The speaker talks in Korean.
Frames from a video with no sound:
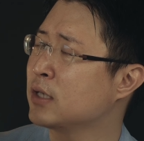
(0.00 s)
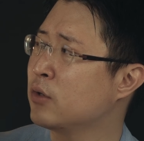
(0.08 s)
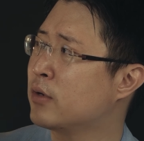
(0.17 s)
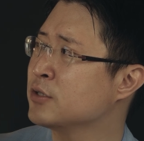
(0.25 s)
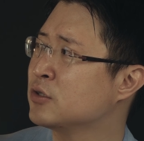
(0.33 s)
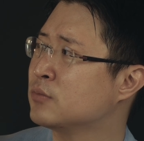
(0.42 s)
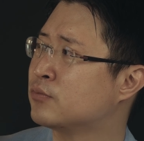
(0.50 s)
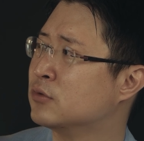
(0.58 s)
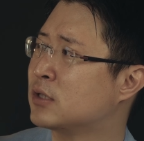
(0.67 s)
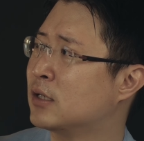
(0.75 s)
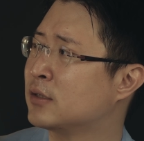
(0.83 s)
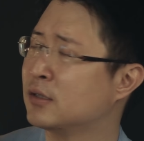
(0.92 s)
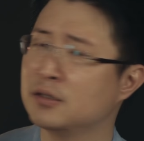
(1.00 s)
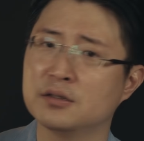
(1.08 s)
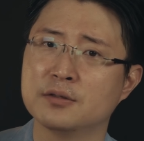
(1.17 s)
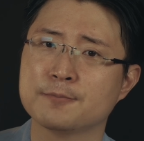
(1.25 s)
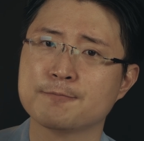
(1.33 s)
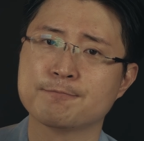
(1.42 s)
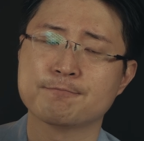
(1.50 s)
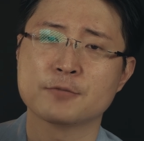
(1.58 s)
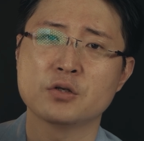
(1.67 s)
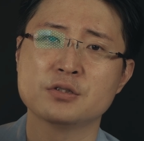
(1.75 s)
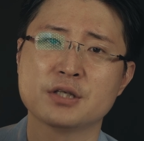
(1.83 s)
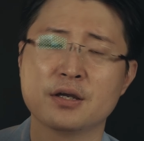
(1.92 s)
사용하시는 분들한테는
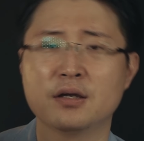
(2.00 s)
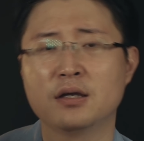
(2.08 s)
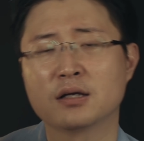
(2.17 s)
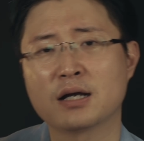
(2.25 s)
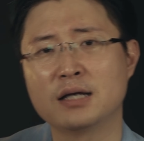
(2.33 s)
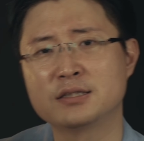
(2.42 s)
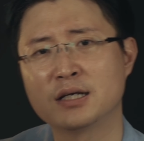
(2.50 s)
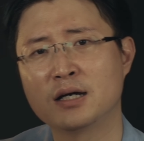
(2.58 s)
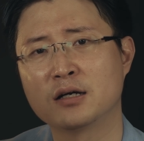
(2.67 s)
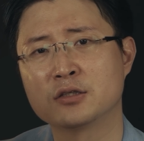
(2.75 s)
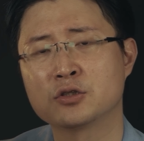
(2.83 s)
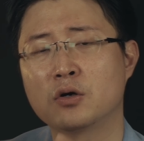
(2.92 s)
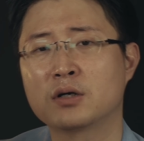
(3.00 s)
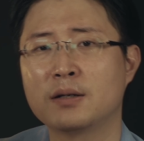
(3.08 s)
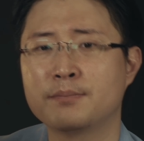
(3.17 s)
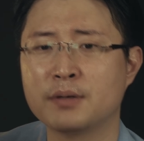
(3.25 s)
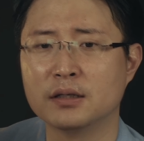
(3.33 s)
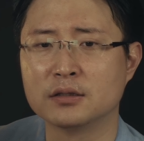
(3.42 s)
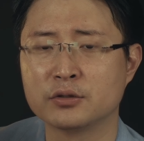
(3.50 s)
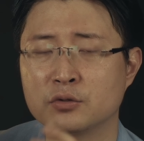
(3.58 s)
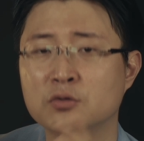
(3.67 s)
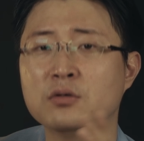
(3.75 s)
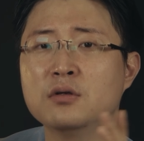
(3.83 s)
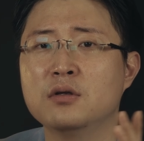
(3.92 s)
현재 가장 적합한
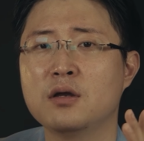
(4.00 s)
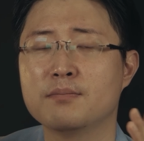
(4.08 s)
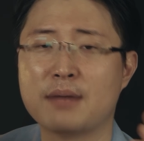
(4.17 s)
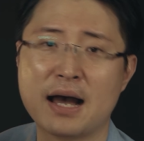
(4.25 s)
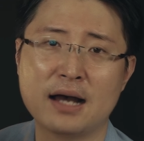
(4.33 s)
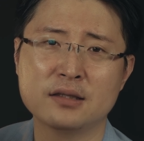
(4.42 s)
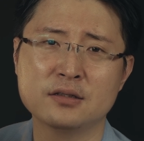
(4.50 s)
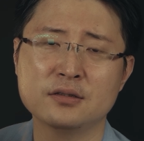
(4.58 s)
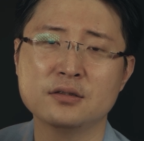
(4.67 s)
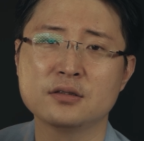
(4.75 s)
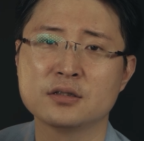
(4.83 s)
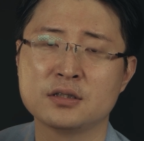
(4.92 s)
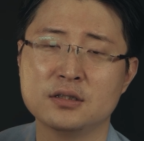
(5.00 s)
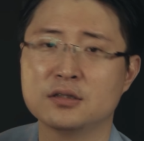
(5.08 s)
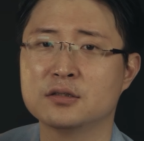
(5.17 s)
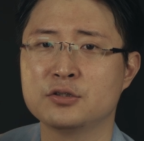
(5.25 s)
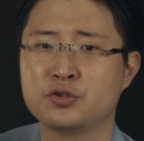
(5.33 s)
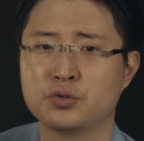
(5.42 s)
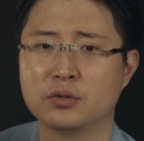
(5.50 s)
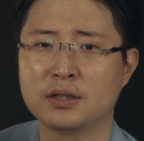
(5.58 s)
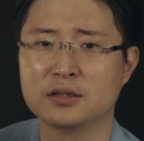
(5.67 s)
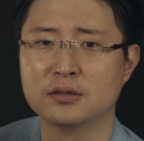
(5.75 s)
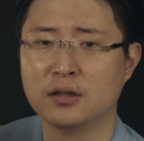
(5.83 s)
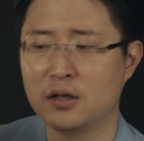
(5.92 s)
그리고 많은 기능을
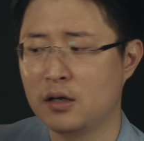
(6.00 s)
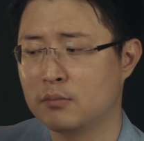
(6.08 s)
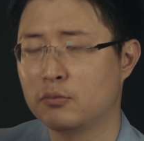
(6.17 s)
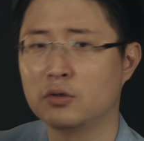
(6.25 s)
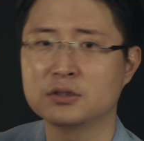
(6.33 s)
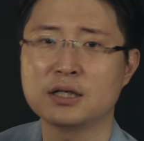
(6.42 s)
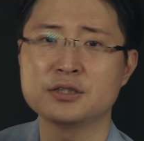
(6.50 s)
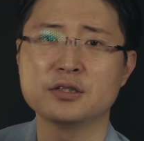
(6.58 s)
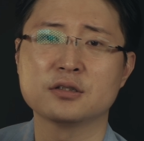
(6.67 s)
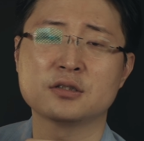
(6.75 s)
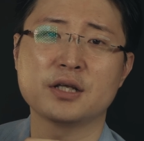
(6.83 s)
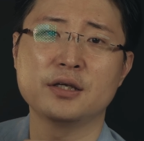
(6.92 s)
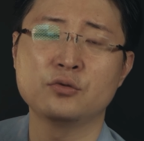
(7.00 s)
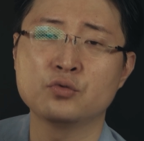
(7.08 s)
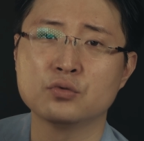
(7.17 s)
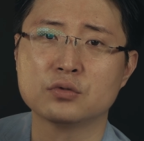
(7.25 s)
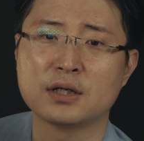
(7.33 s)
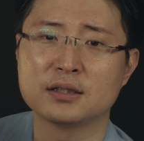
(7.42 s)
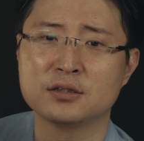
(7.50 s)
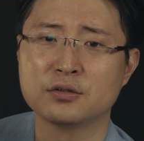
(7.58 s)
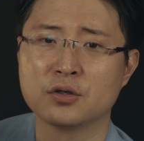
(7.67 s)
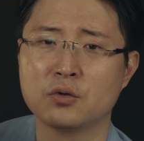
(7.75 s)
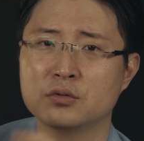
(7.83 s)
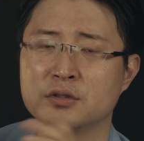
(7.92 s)
지원하는 뭐 사실 크레인2 같은
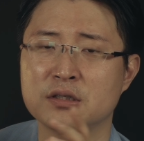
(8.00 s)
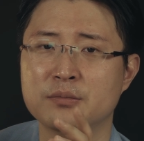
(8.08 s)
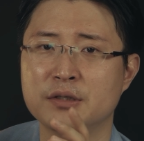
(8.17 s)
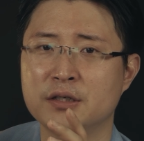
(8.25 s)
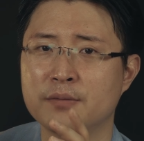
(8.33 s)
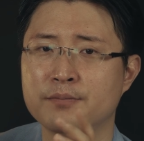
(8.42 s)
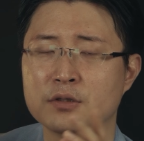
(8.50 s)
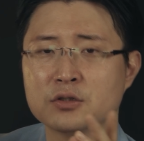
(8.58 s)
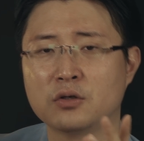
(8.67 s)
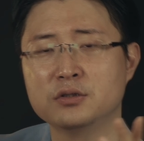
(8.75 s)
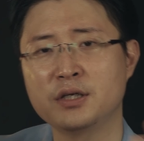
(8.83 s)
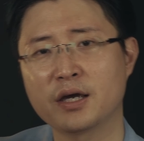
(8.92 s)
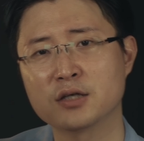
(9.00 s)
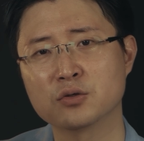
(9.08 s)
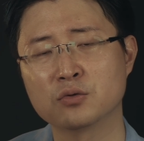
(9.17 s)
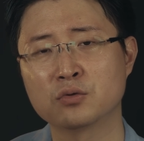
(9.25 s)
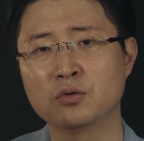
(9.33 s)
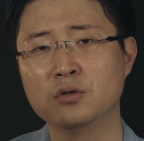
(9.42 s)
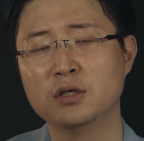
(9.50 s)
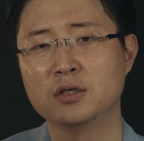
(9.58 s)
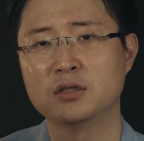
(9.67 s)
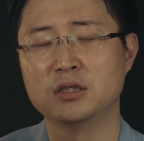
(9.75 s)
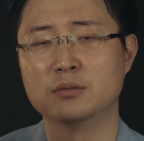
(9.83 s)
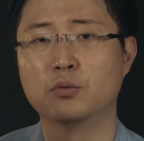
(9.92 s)
경우는 이미 전 세계적으로
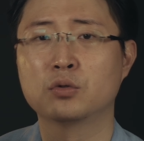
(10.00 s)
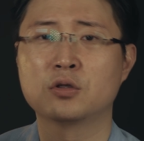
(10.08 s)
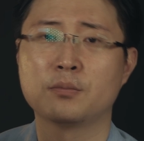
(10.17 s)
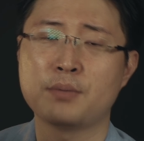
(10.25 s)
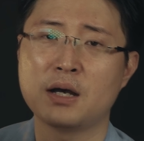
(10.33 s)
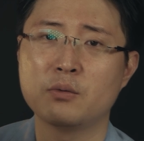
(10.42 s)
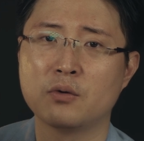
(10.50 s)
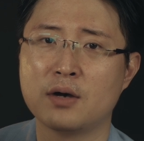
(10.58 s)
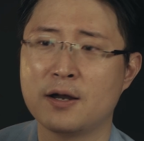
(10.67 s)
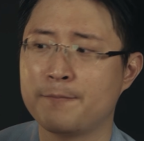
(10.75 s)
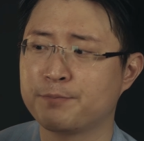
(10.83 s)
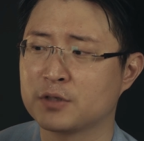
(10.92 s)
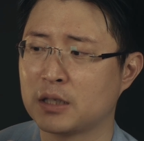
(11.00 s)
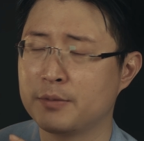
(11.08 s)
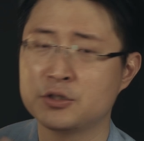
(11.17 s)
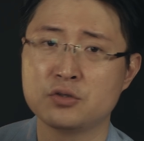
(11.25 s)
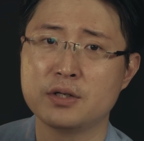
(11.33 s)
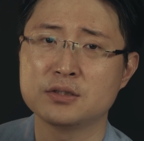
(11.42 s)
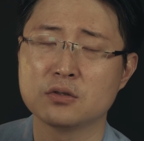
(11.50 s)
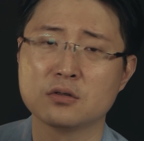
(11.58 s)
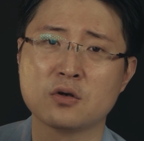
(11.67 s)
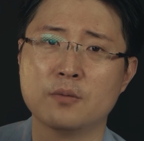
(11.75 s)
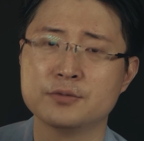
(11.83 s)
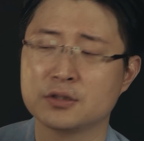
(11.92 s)
이 모터 파워와 그 다음에 신뢰성은
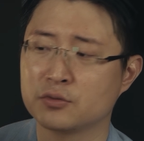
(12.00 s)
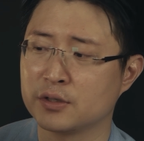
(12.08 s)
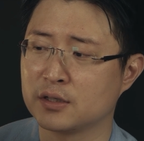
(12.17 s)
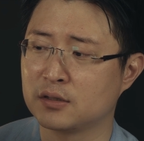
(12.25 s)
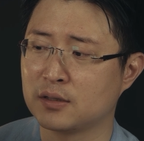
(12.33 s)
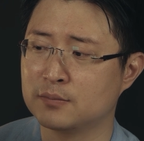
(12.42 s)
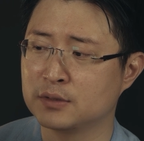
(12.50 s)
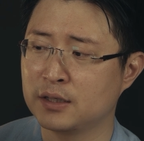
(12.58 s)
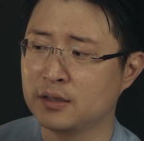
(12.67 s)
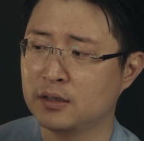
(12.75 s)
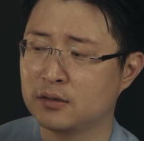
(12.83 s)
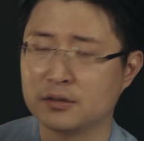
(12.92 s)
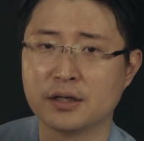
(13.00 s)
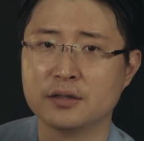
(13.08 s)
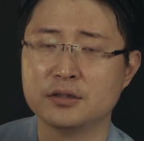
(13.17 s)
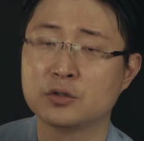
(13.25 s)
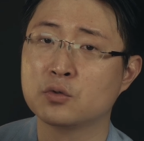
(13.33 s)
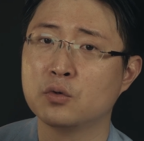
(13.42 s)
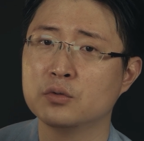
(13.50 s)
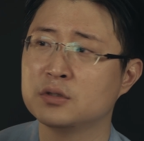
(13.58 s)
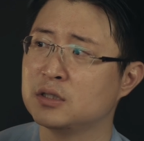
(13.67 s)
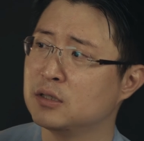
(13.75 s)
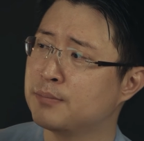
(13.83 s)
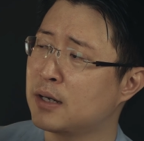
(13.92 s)
검증됐기 때문에 네, 니콘
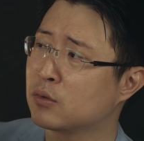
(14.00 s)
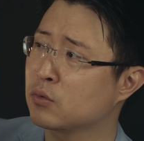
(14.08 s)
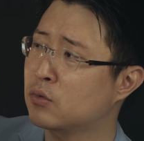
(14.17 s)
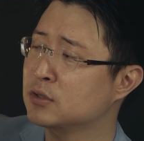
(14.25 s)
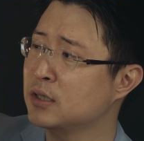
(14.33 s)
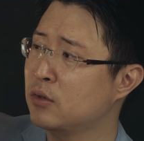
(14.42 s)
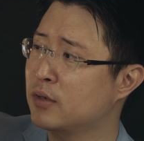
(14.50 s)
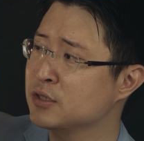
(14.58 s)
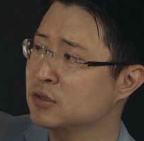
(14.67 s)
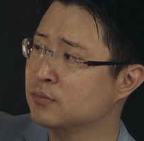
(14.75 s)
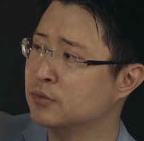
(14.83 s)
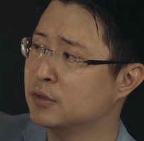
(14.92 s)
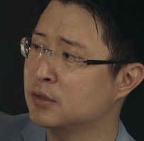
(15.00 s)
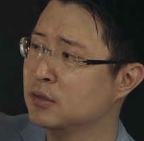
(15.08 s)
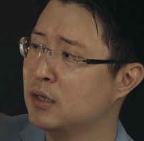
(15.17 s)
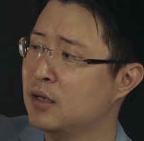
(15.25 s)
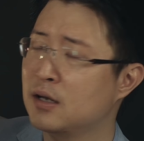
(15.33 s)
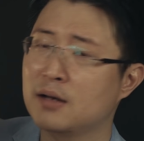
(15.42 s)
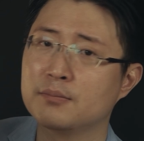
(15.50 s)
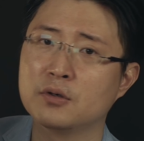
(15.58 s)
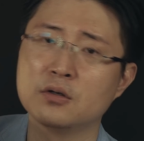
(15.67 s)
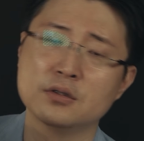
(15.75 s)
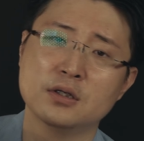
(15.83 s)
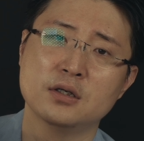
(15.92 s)
D850을 사용하시는 분들은
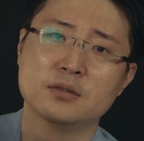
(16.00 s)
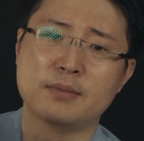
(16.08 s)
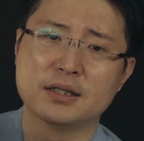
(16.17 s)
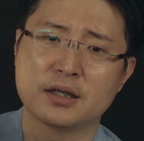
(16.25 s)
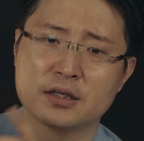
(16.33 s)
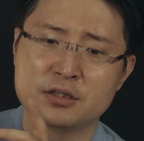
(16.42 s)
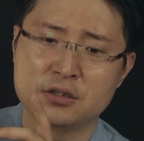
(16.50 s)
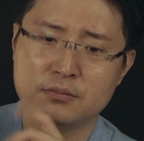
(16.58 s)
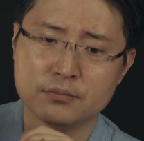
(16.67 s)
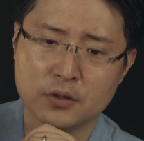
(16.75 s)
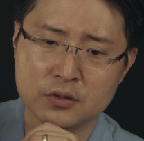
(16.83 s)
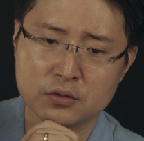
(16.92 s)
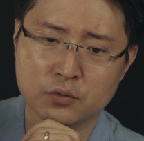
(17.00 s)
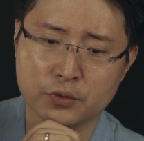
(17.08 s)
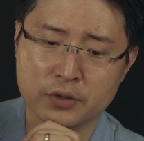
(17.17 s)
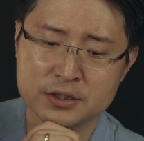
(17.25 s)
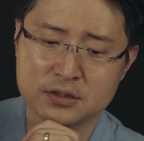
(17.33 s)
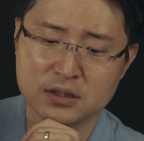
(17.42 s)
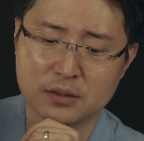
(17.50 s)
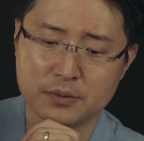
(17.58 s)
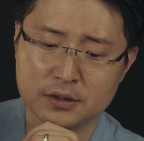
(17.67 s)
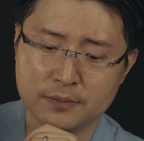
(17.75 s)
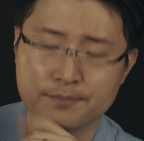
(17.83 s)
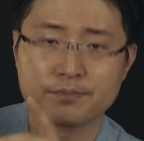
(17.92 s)
한번 만약에 짐벌을
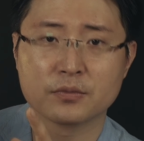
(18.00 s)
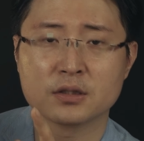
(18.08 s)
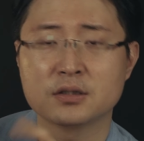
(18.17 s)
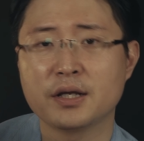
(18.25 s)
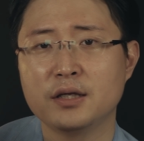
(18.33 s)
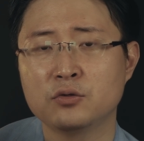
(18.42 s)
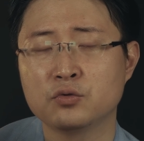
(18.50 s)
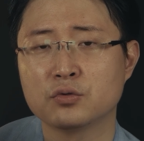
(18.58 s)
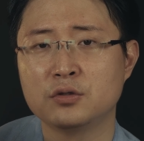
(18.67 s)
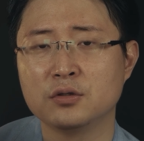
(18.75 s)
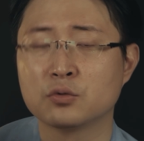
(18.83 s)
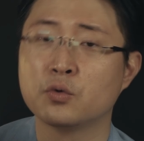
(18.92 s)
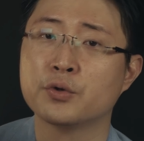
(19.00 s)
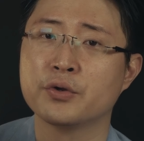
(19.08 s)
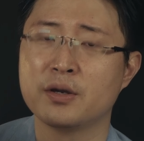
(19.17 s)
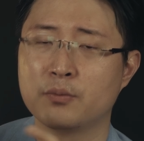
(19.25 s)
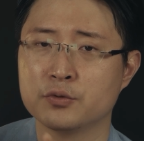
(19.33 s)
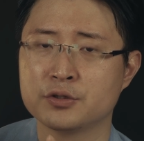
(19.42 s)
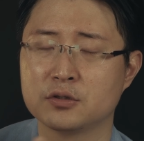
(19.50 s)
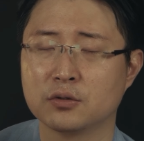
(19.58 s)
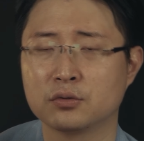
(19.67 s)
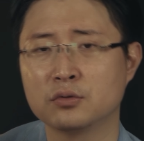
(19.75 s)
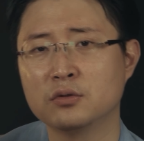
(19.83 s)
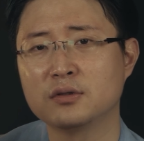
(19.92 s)
고려하신다면 은 크레인2를 고려해 보시는
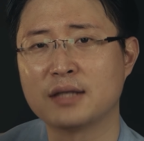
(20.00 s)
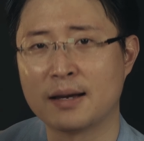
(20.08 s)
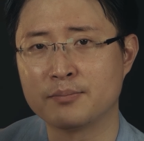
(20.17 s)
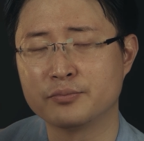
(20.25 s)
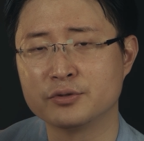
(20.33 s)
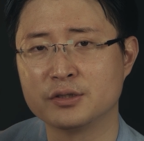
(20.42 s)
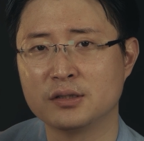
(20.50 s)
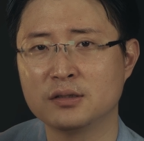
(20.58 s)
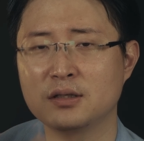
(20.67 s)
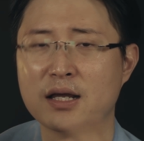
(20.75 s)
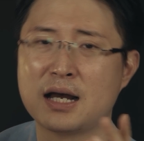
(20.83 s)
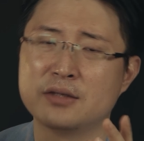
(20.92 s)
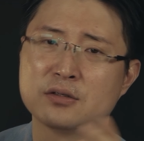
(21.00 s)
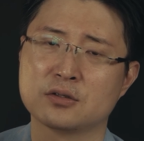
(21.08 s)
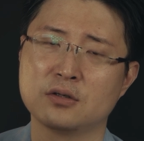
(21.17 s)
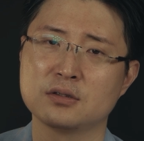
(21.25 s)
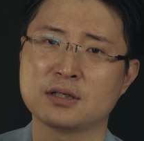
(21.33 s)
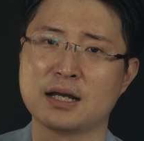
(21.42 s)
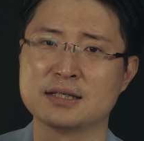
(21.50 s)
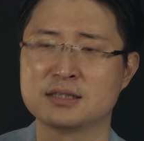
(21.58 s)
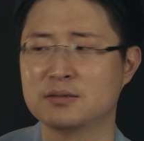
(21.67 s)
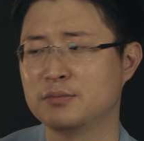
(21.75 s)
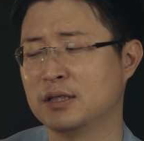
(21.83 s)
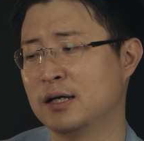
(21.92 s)
것도 나쁘지는 않을 것
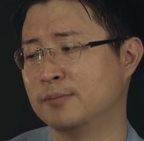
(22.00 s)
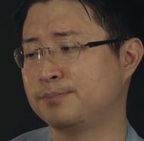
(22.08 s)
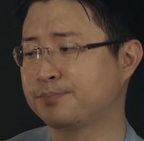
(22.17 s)
같습니다.